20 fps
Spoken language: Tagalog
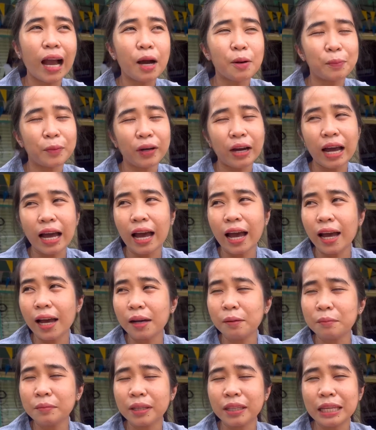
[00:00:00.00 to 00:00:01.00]
Apo.
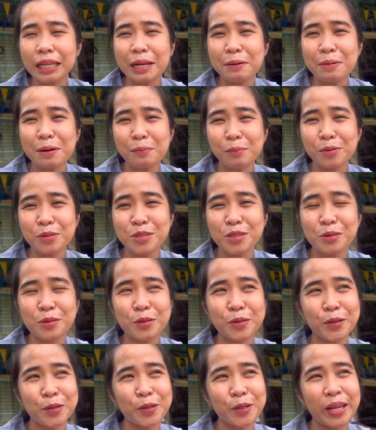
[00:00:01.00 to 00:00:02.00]
Um, hindi naman po
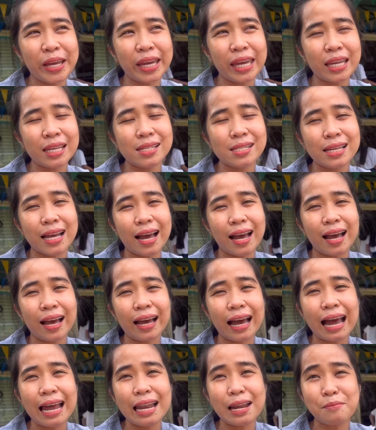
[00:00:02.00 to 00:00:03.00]
siguro lingid sa
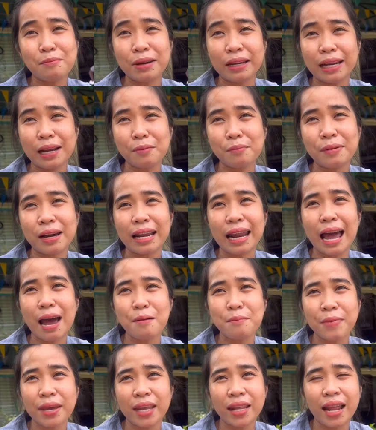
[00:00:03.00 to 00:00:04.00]
kaalaman ng
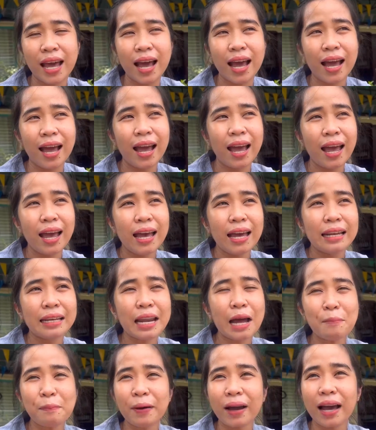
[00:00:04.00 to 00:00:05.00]
marami na
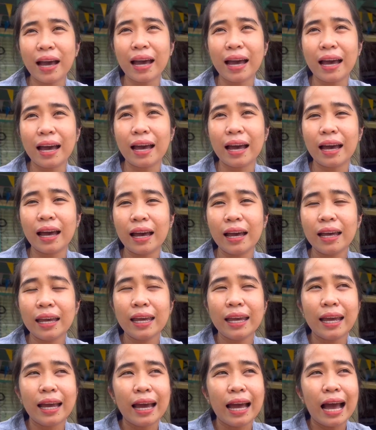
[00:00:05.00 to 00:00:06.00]
napaka
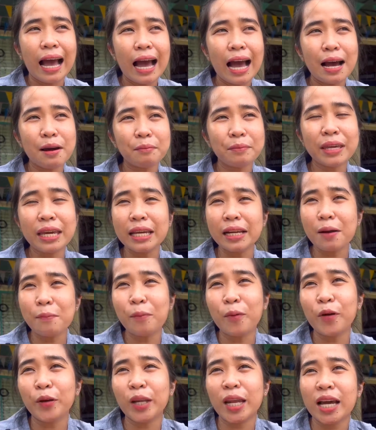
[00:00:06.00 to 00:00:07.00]
um, hirap
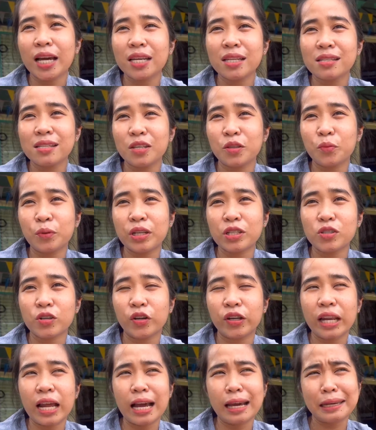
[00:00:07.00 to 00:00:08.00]
po ng
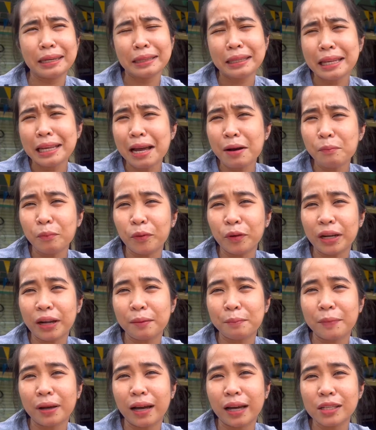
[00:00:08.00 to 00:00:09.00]
sitwasyon ng hindi lang po
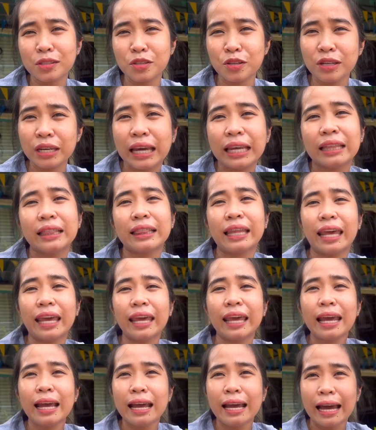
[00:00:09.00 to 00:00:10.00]
ng mga estudyante
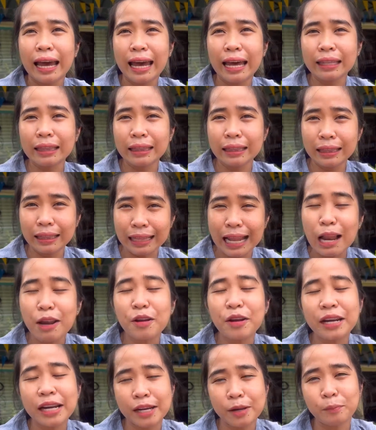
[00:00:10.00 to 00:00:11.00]
at
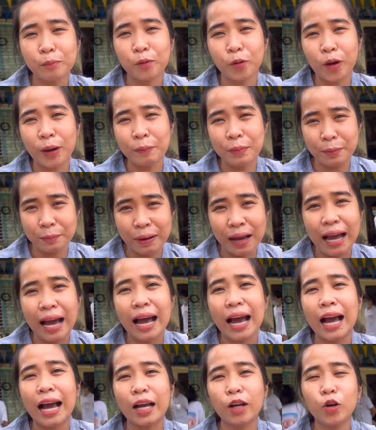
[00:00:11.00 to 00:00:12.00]
lalo na rin po kami mga
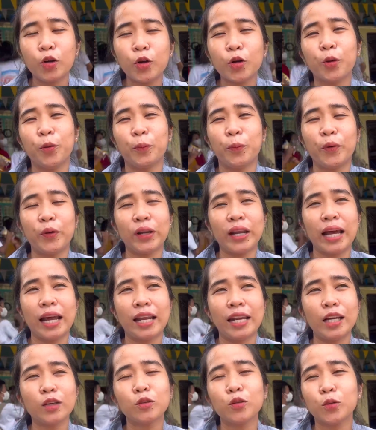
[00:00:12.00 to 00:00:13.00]
guro po
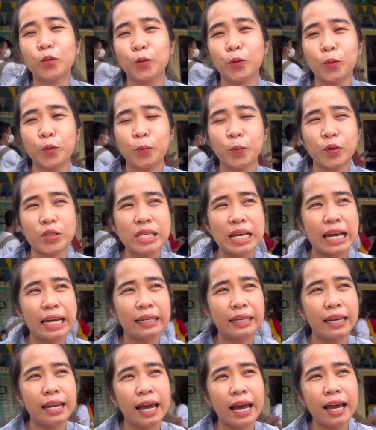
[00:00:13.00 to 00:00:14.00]
na nagtuturo po sa
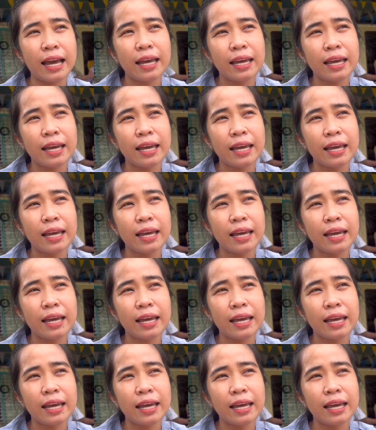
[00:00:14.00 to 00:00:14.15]
kanila.